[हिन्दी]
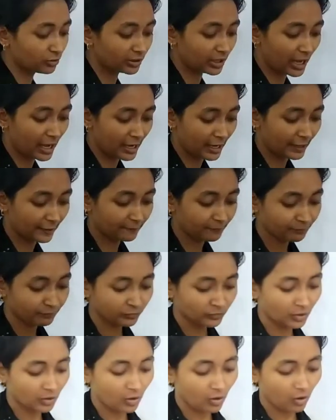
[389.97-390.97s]
रहा है
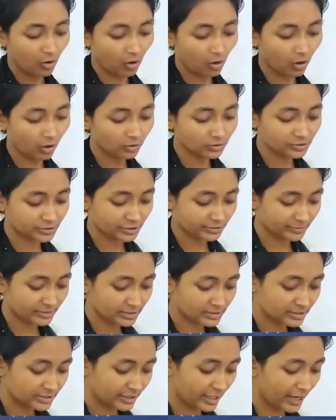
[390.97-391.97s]
ऑन
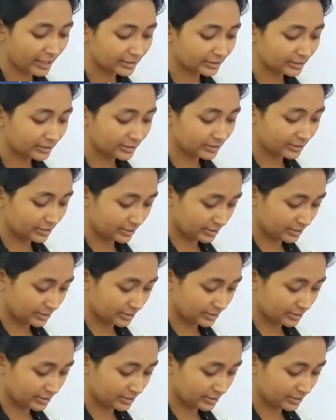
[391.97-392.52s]
सबस्ट्रैक्ट